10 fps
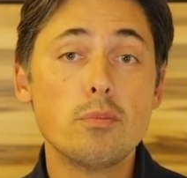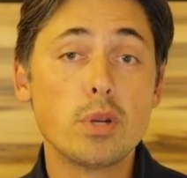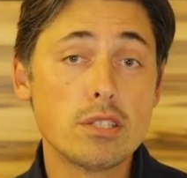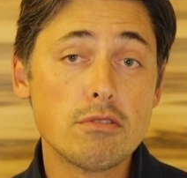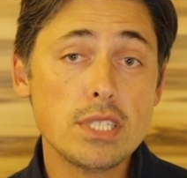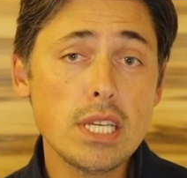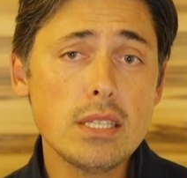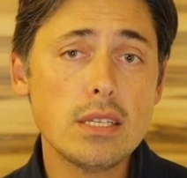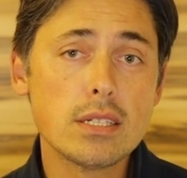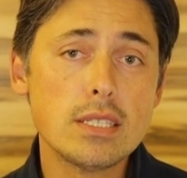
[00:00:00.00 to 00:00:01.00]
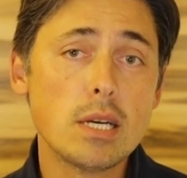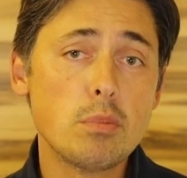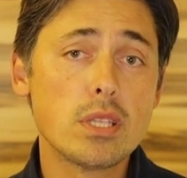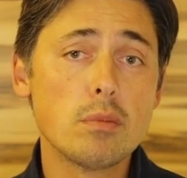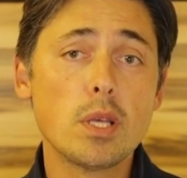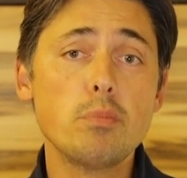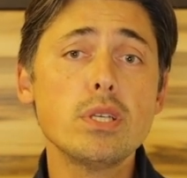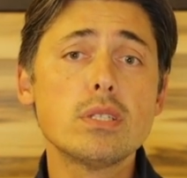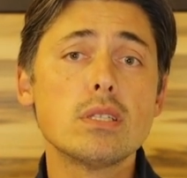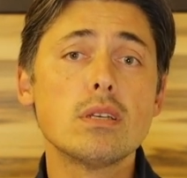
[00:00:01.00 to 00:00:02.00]
произведении, где об этом
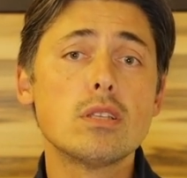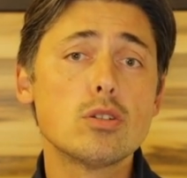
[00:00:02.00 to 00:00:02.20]
написано,